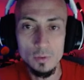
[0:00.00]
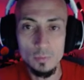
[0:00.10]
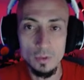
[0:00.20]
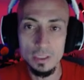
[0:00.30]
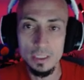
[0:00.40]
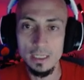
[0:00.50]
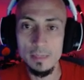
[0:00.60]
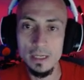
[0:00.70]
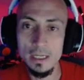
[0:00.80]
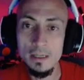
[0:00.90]
puedes sacar
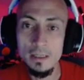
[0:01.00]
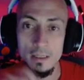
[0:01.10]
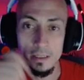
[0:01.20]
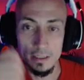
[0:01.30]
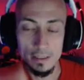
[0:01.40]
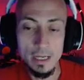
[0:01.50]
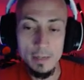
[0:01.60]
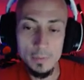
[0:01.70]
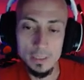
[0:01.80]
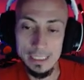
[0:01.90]
mana,
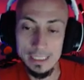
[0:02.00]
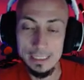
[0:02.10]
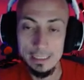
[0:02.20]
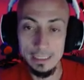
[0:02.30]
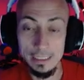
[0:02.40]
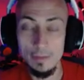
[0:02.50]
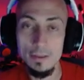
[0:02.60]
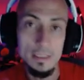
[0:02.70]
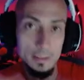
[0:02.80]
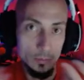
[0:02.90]
Snap, y
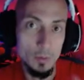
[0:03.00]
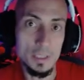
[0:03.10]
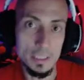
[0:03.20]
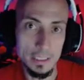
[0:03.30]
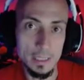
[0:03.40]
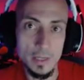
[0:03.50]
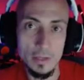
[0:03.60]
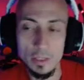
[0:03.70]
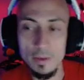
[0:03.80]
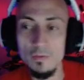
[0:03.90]
enderezas y vuelves a sacar mana
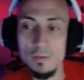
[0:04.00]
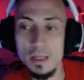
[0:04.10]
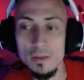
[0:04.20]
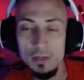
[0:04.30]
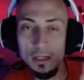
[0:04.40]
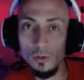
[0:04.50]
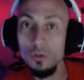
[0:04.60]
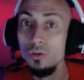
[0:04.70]
otra vez de forma adicional, dos o